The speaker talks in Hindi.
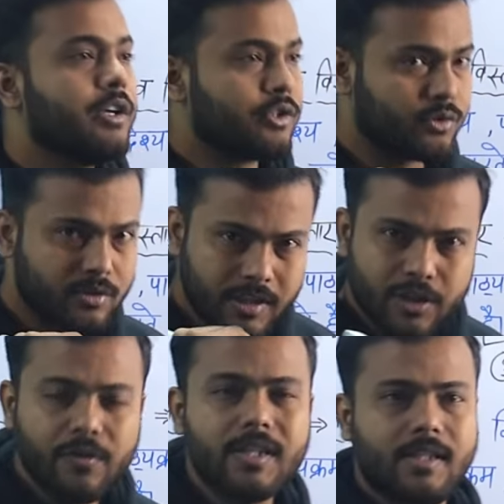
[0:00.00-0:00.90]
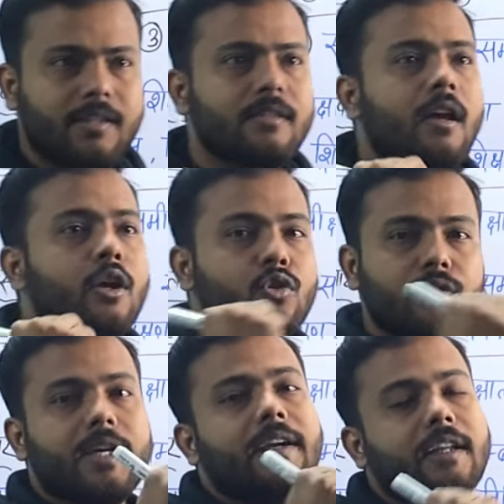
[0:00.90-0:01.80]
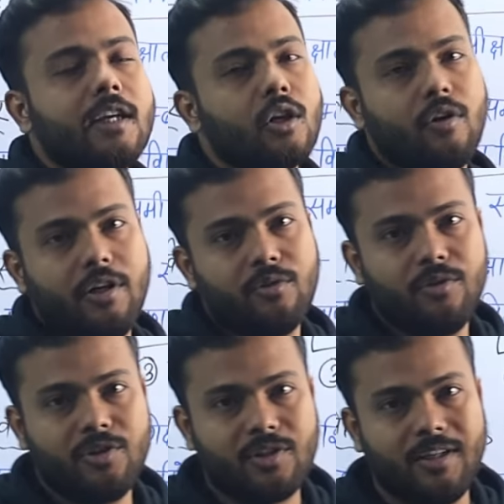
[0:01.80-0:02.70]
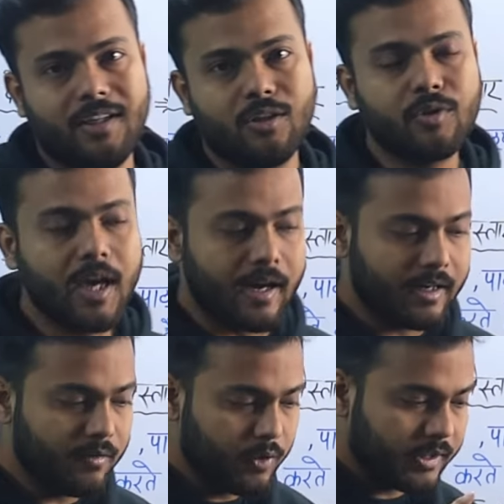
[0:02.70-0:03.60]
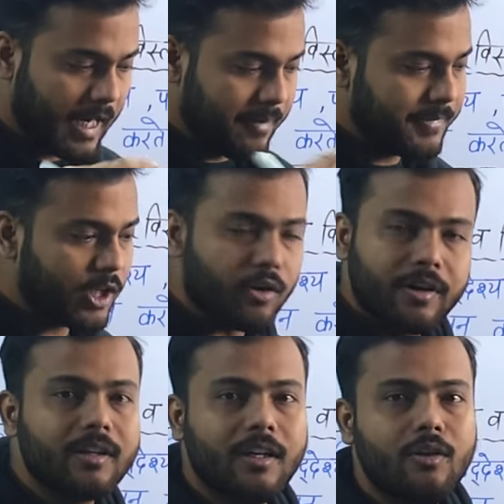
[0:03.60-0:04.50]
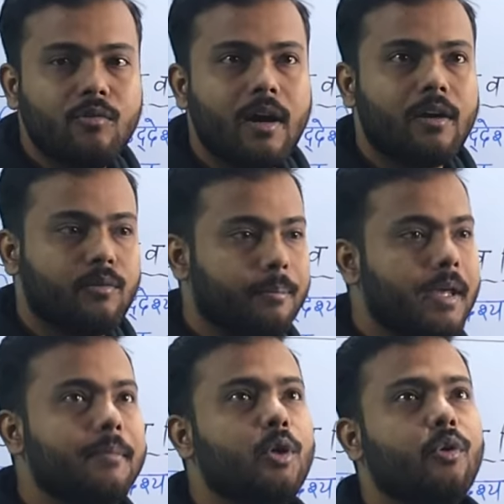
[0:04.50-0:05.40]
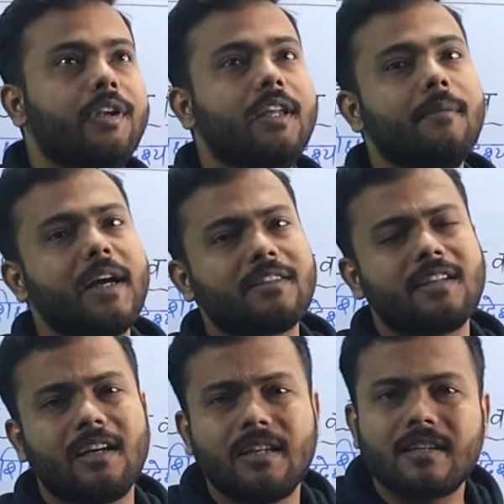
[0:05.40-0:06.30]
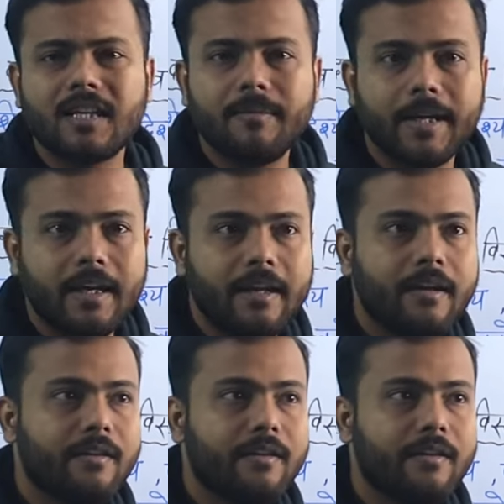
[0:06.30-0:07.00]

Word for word: सिचुएशन सोसाइटी के अकॉर्डिंग होनी चाहिए क्योंकि अगर वो टाइम के अकॉर्डिंग नहीं हुआ मे भी कोई नियम आज से हजार साल पहले